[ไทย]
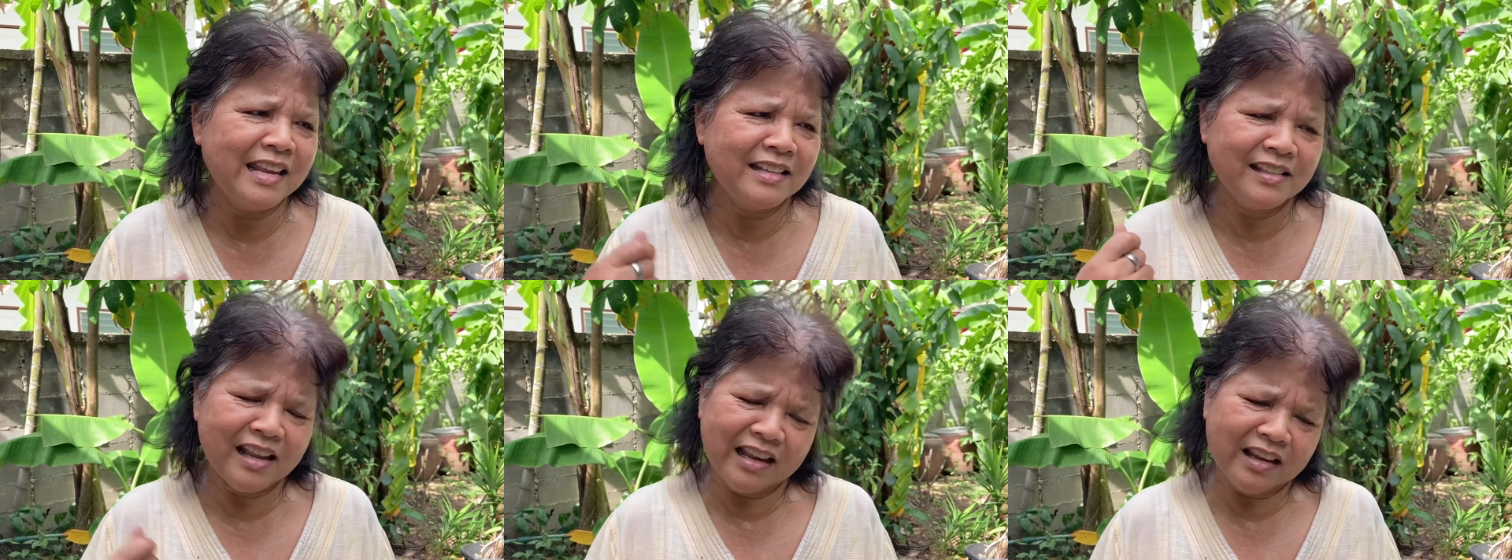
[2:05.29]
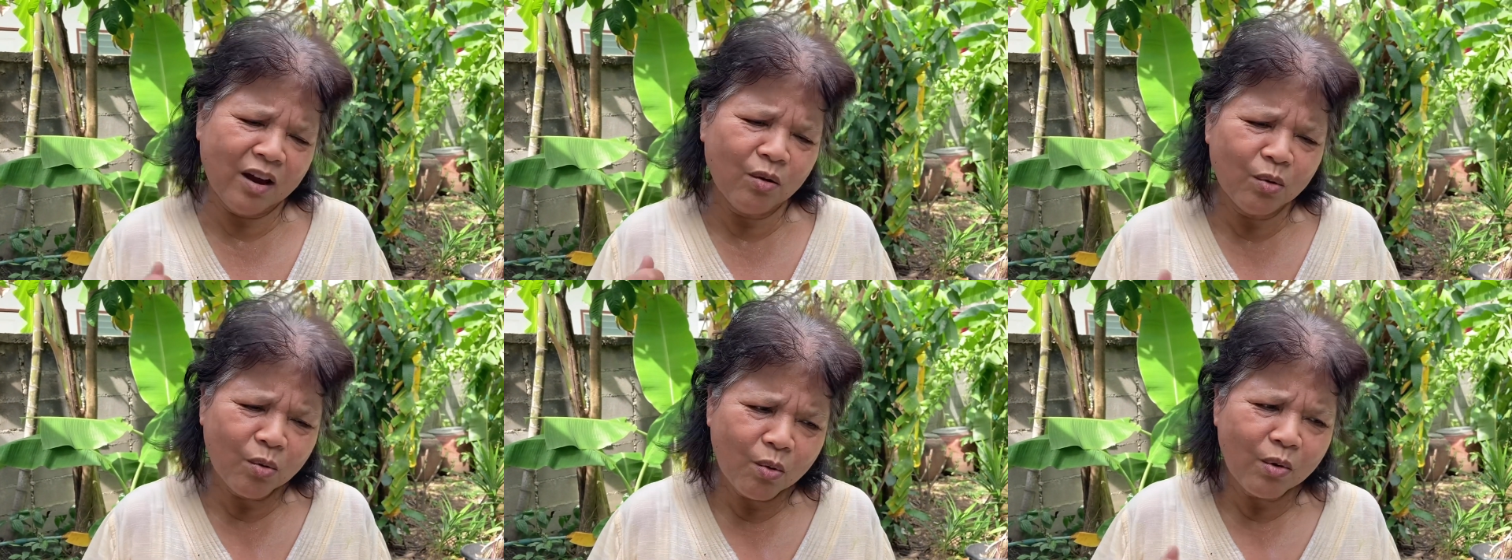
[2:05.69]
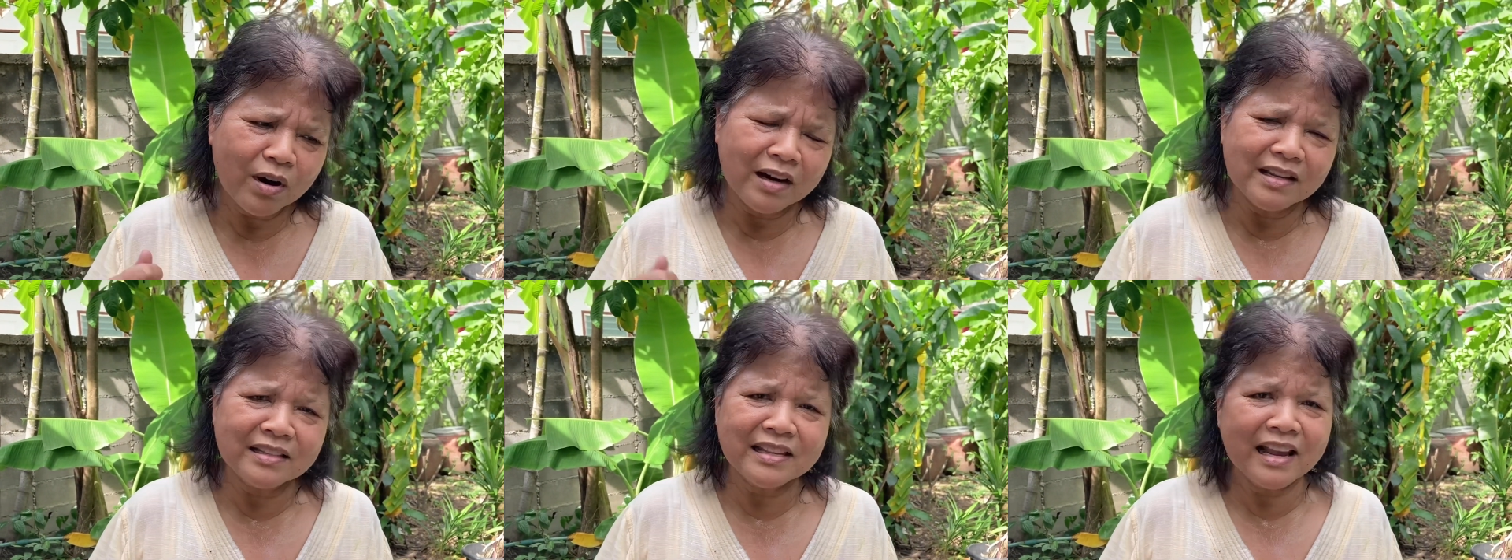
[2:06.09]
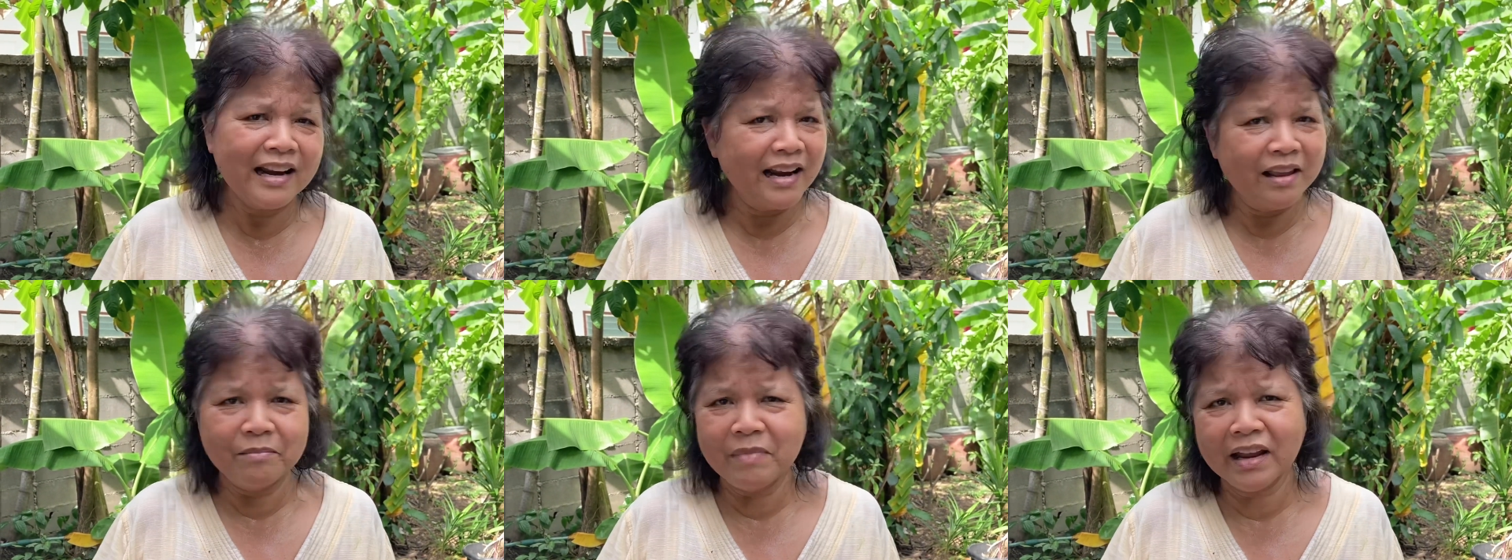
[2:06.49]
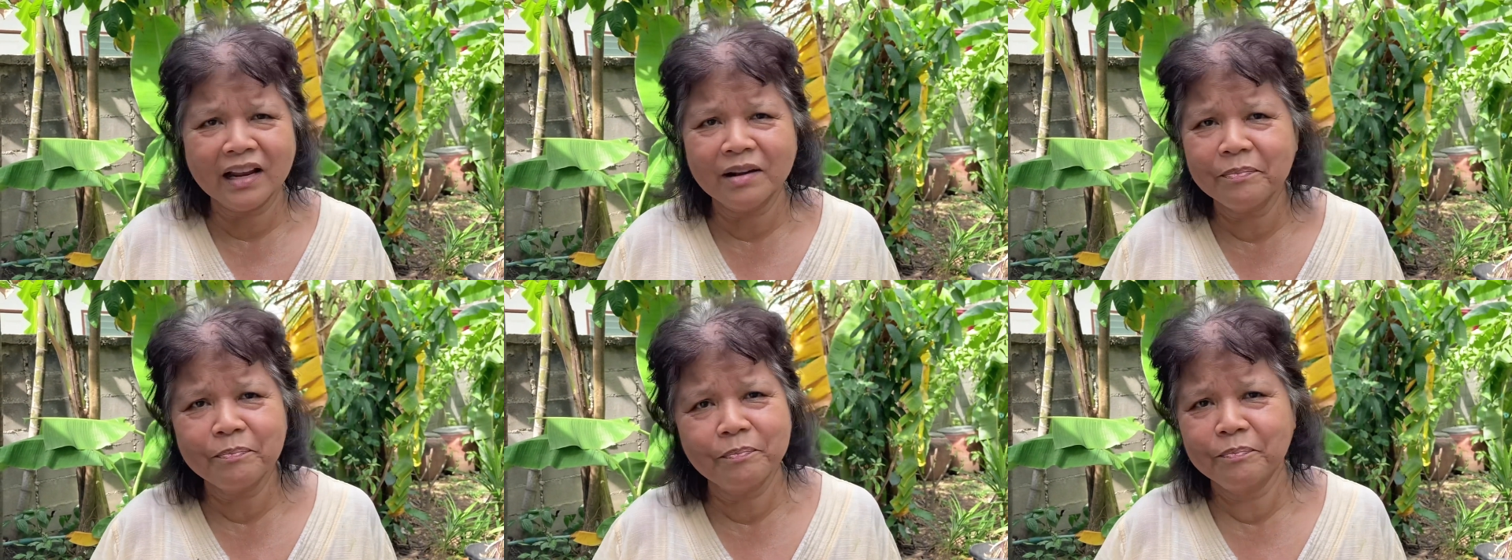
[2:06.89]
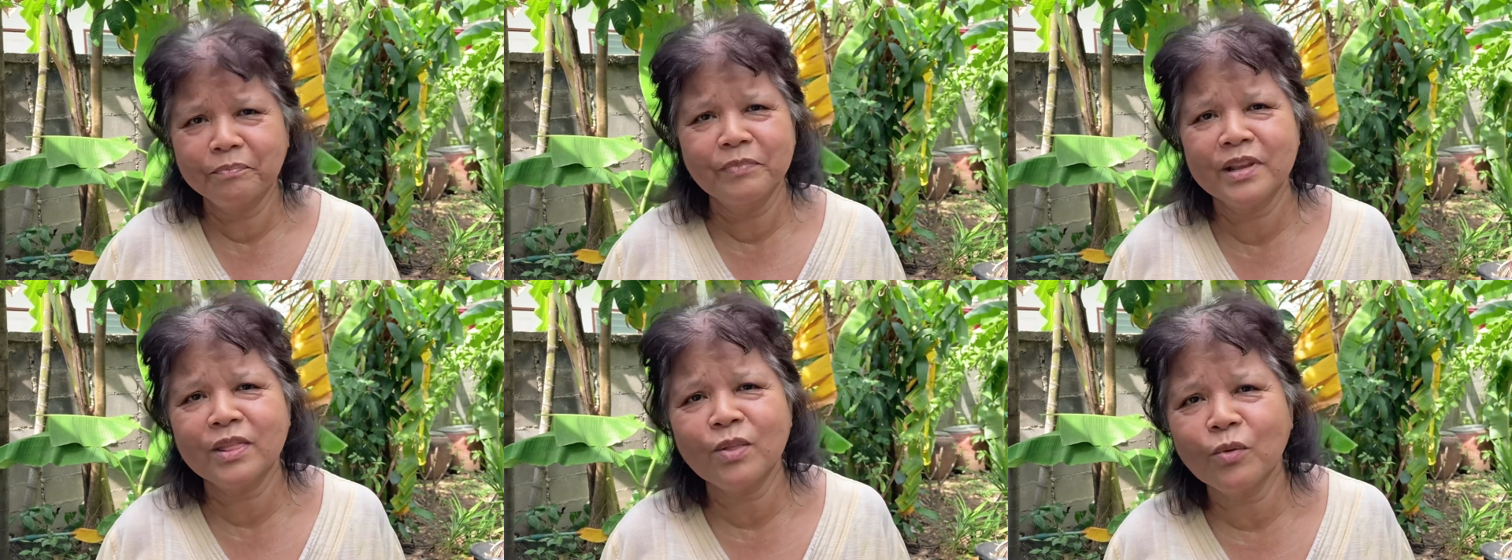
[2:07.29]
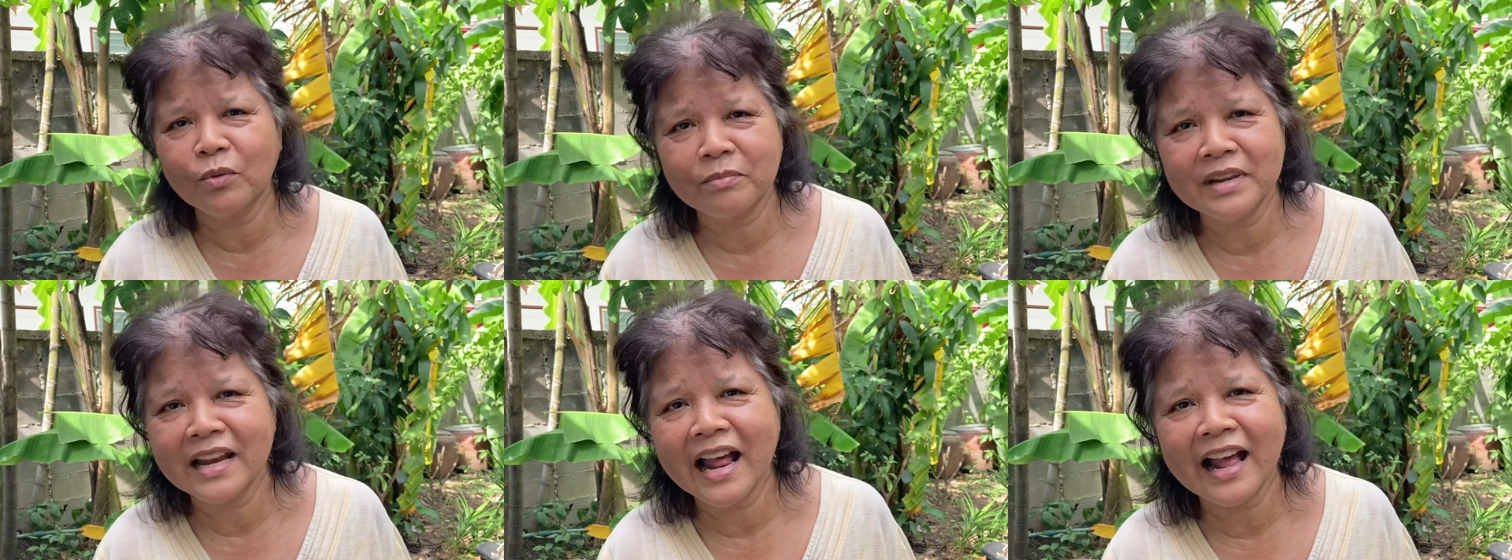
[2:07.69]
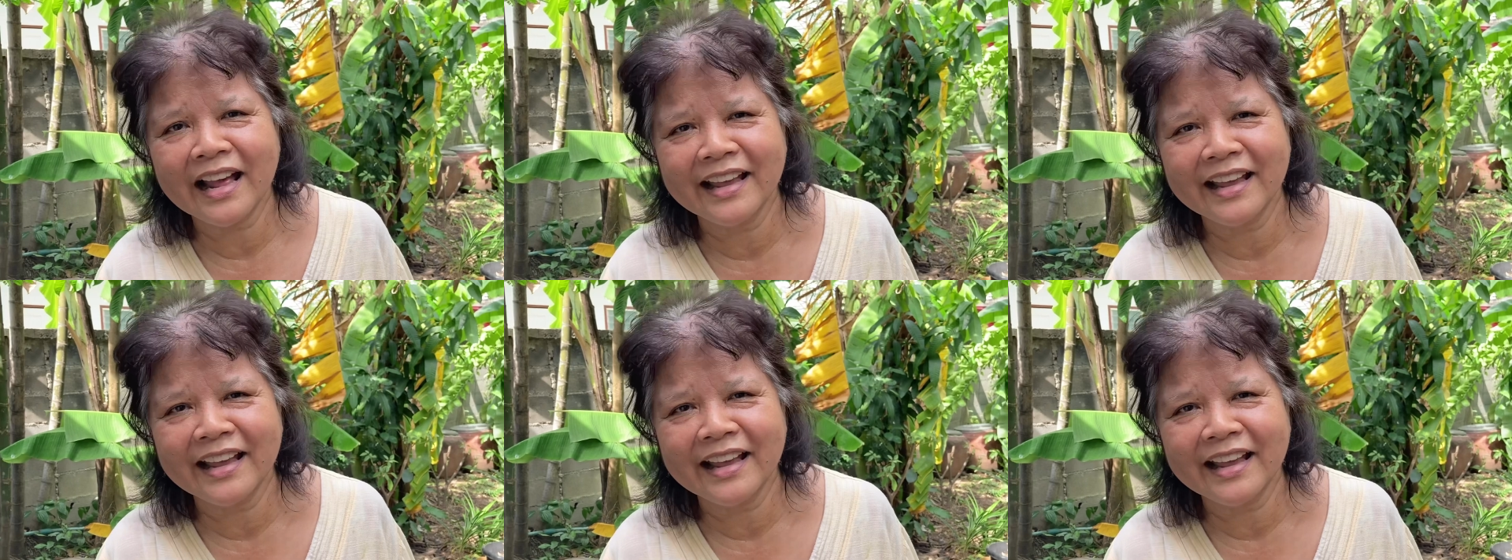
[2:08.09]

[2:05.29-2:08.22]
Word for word: ใส่ข้าวคั่วหรือใส่อะไรแม่ก็พิสูจน์ไม่ได้